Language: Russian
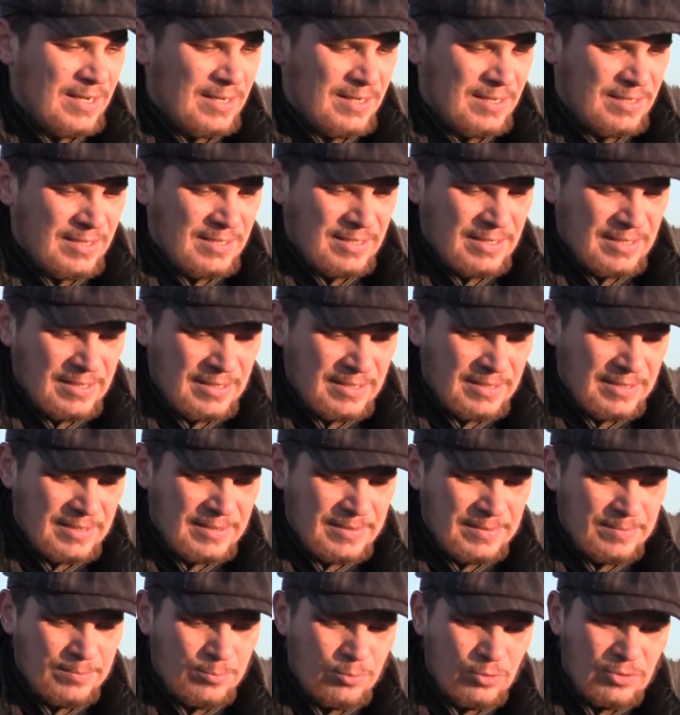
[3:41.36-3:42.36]

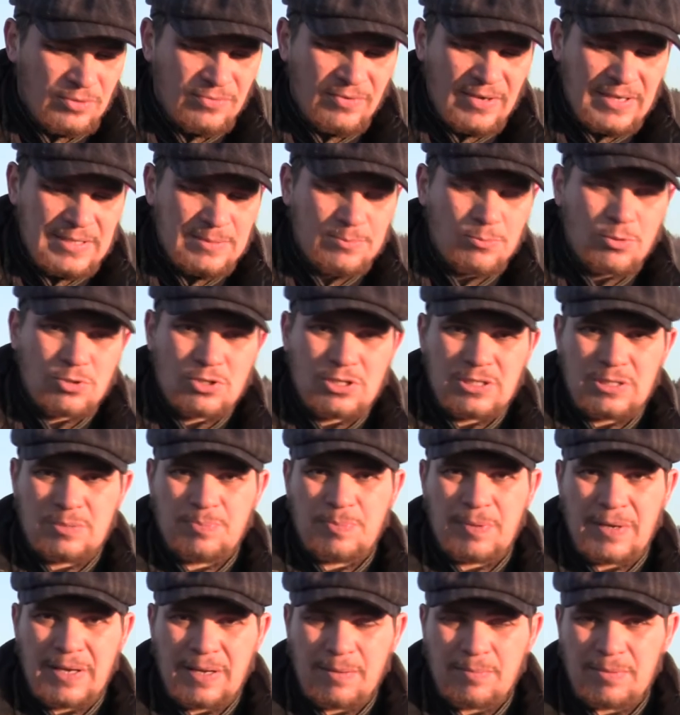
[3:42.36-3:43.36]
э, будет
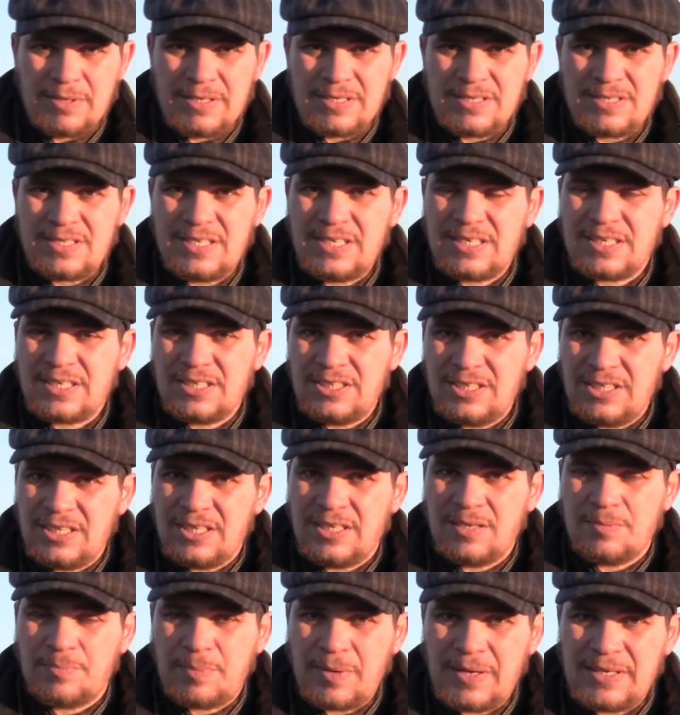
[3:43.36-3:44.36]
возможность приобрести
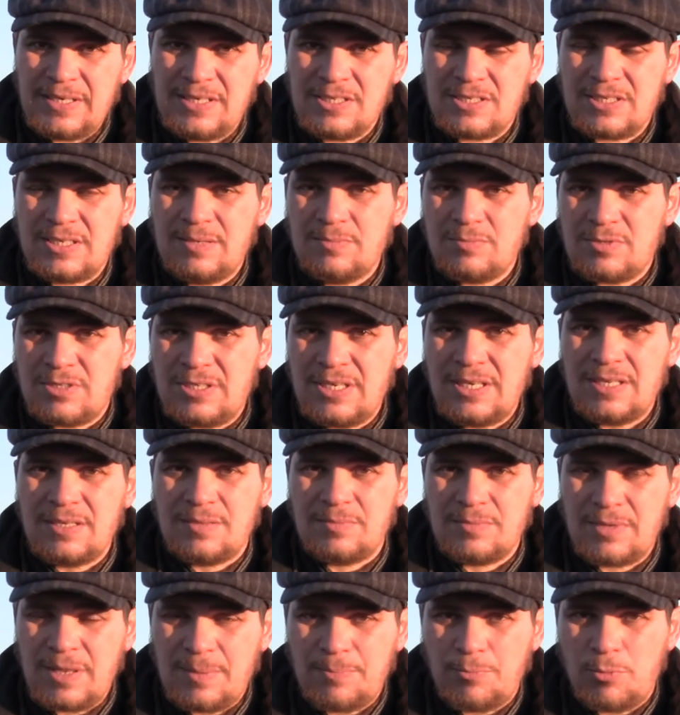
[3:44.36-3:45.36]
книги по низким
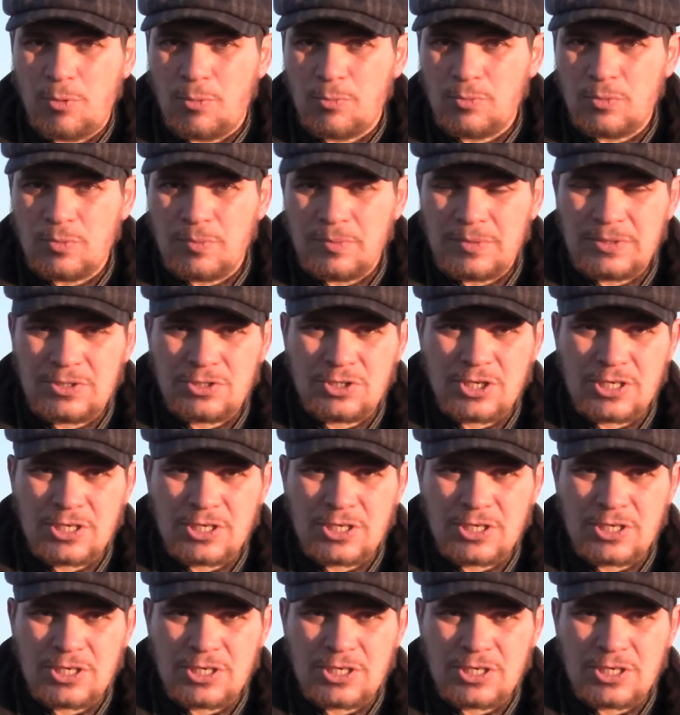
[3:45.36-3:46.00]
ценам. Напомню, мы